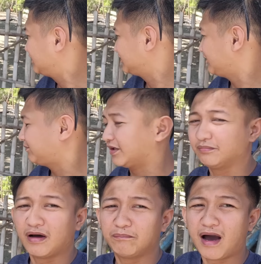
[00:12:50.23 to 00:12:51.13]
syempre
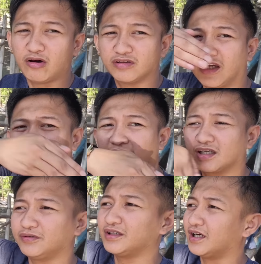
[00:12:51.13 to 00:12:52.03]
bakod nga yung
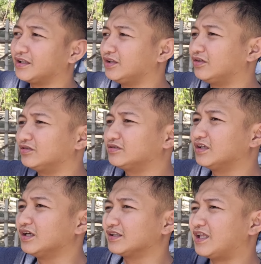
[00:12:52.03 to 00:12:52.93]
gagawin natin doon
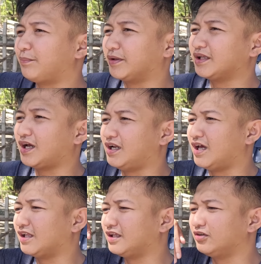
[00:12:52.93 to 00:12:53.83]
dapat nga
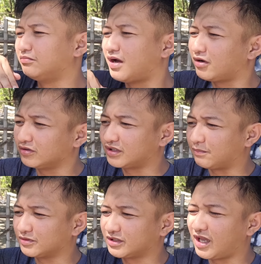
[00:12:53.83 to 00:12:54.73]
kalahati ng bakod
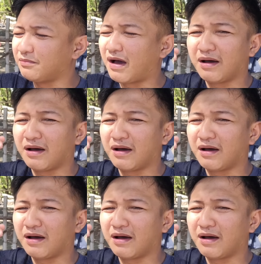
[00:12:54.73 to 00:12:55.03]
tapos ay ba,